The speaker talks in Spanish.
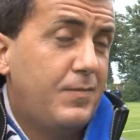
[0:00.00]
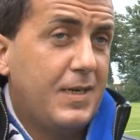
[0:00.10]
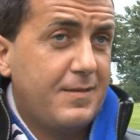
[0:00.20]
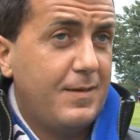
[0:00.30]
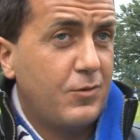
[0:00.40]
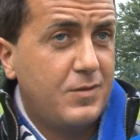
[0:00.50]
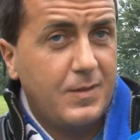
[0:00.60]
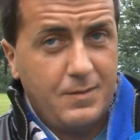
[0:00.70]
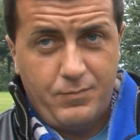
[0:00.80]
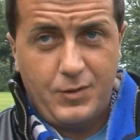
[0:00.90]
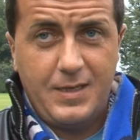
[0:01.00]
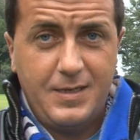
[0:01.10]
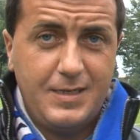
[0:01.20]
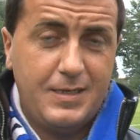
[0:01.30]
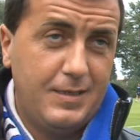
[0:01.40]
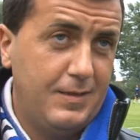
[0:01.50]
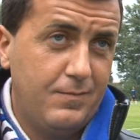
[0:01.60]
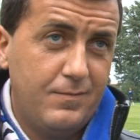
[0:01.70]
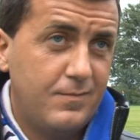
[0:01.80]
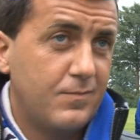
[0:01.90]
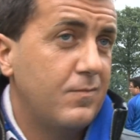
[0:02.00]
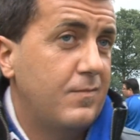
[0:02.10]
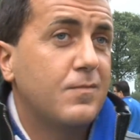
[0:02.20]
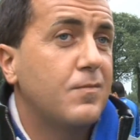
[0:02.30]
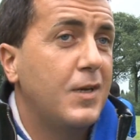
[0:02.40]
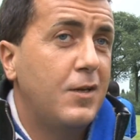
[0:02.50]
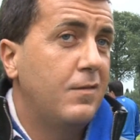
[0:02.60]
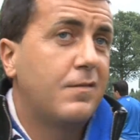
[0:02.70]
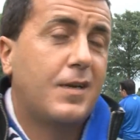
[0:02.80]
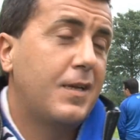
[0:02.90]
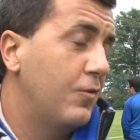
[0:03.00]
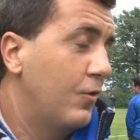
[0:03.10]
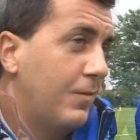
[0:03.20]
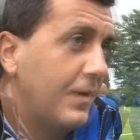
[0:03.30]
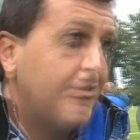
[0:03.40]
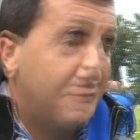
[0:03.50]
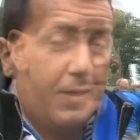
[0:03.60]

Para esta próxima temporada verlo entrar en Europa.